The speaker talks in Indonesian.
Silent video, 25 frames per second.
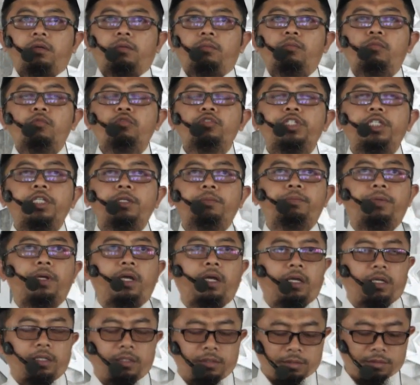
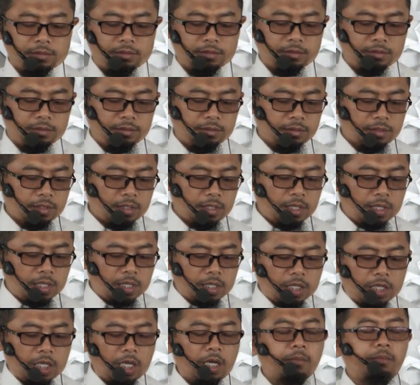musibah
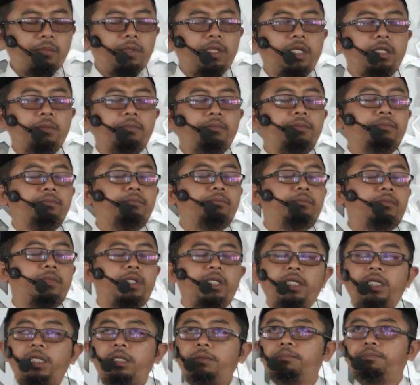yang
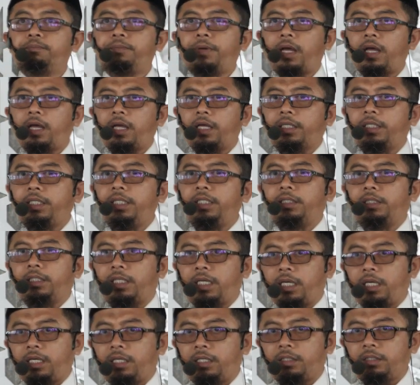menimpa
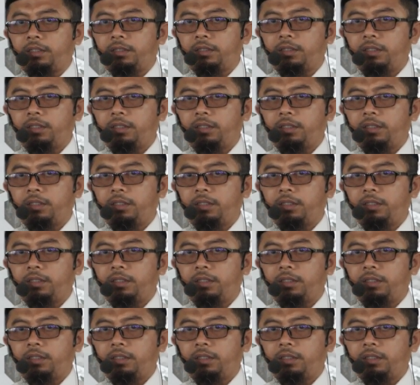kita